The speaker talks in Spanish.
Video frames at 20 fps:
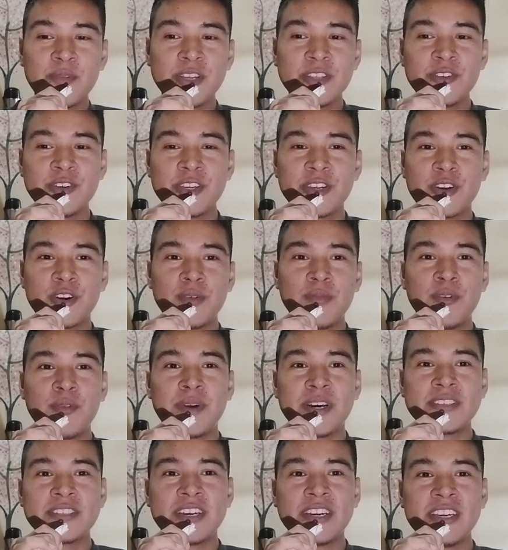Bueno, ¿y
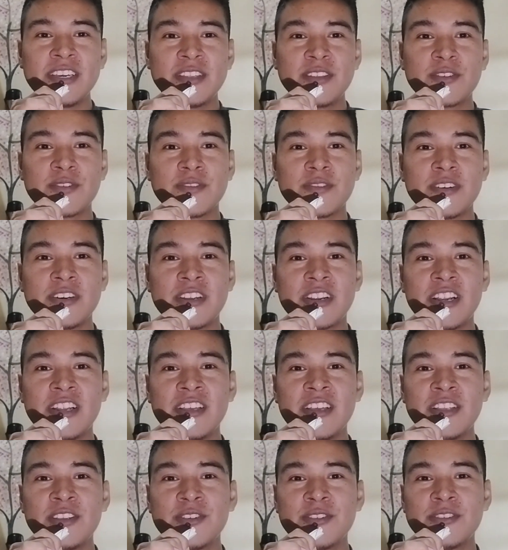cómo pasa esto? En
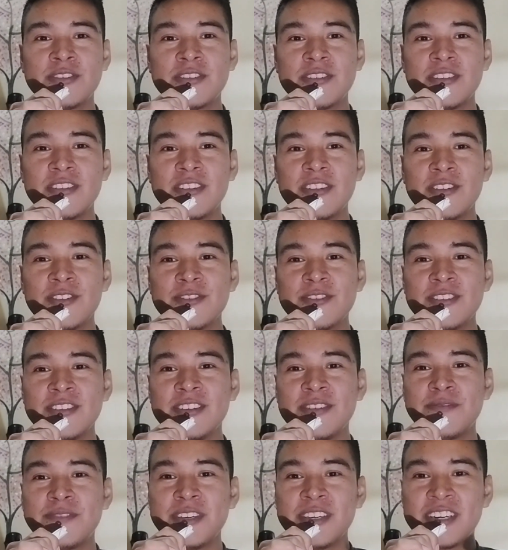realidad no,
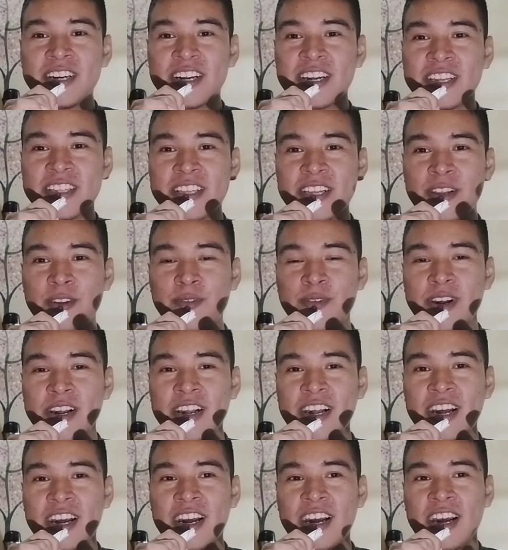significa que te lo
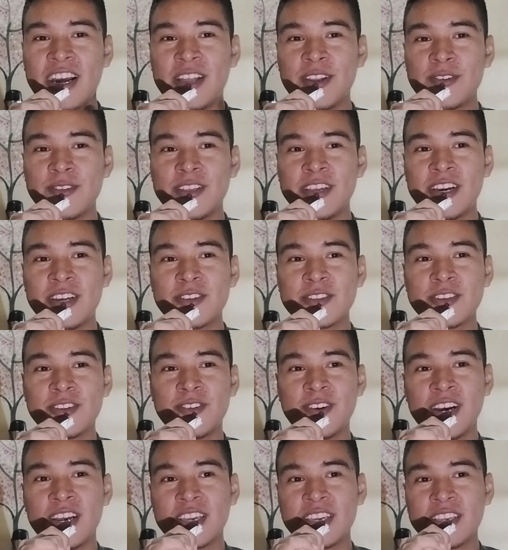van a jalonear o
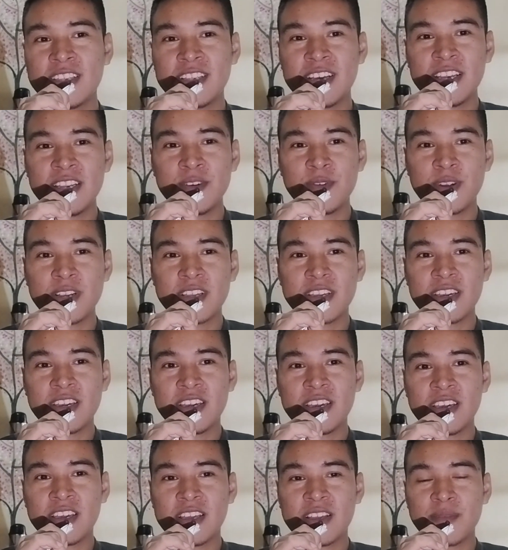te lo van a quitar, igual
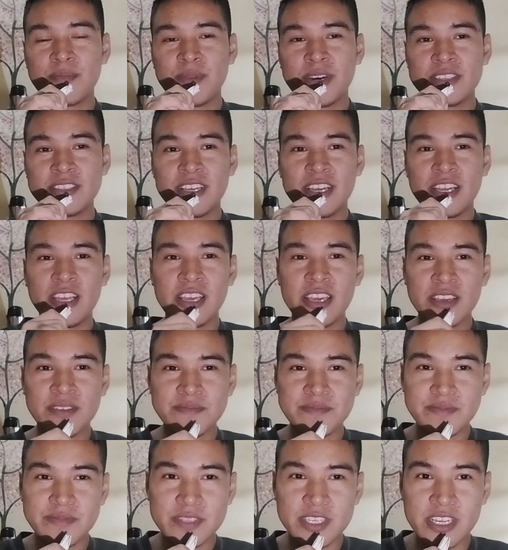que pasa
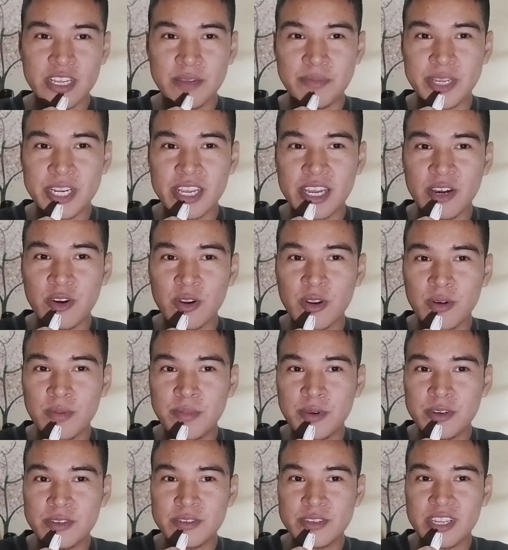en, en el mercado
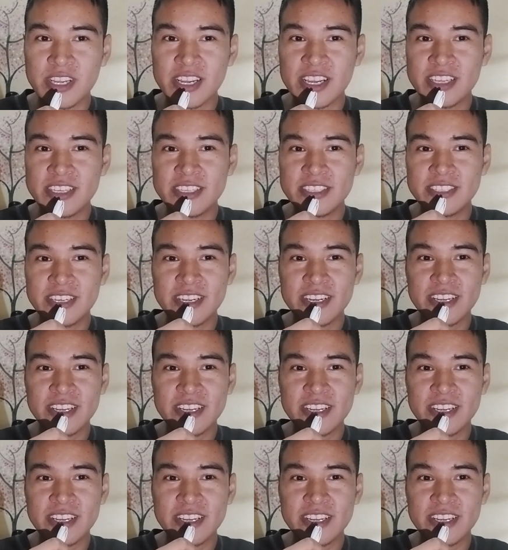Los Pozos, en la calle